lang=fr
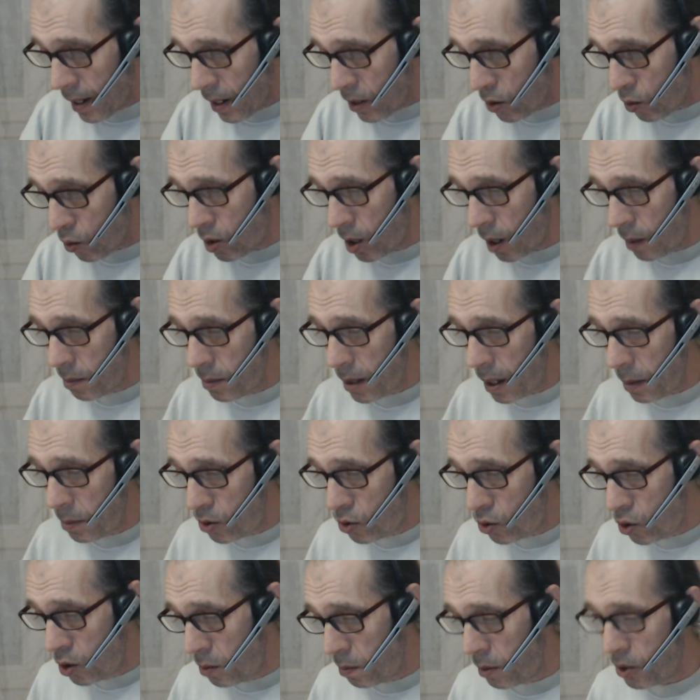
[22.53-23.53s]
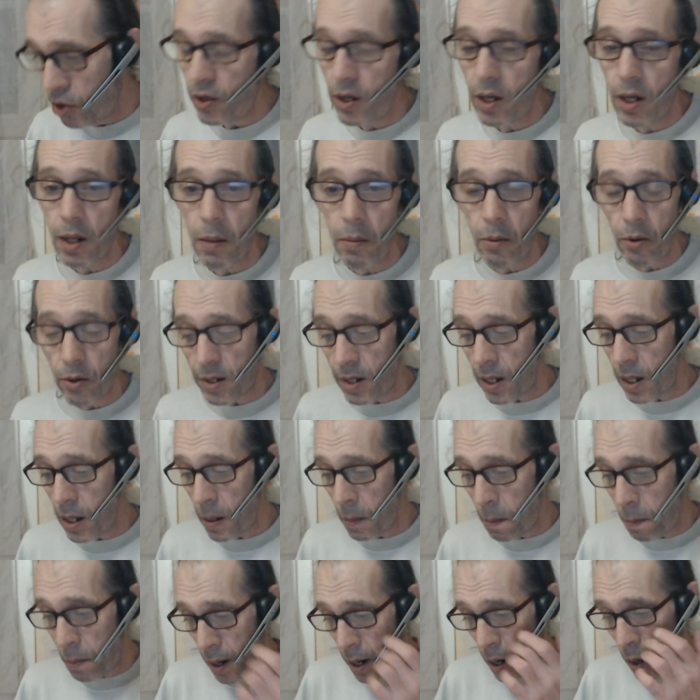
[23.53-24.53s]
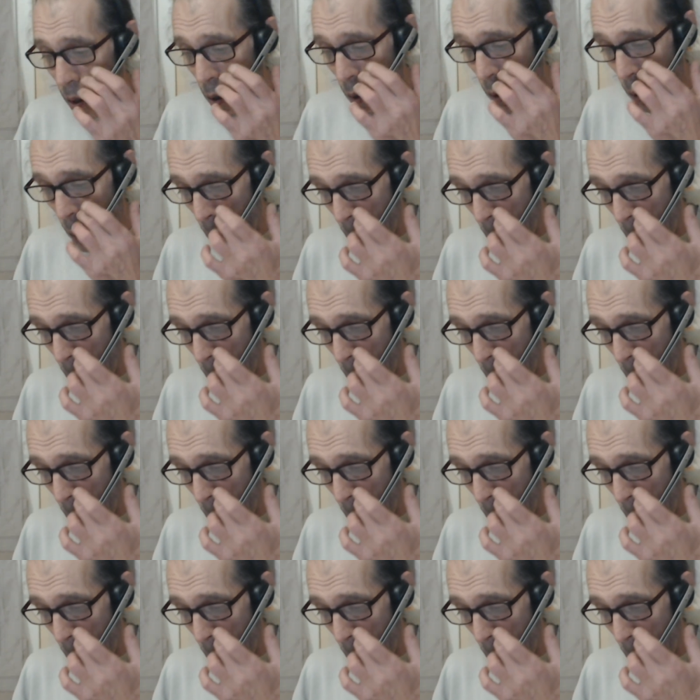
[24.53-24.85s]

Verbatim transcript: Donc comme d'habitude, ben, je vais commencer par,